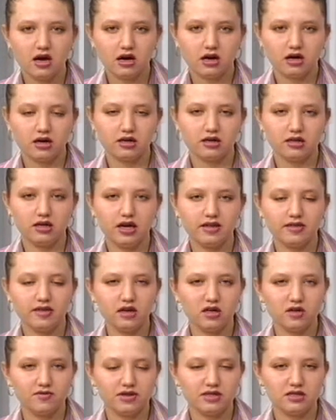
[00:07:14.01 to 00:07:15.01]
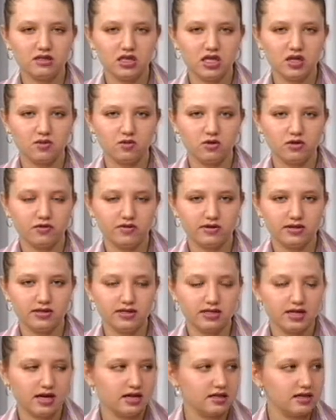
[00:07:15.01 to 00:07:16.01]
Э, и однако во сне ему
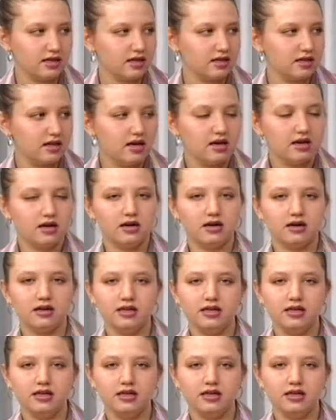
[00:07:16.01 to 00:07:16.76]
явился ангел э,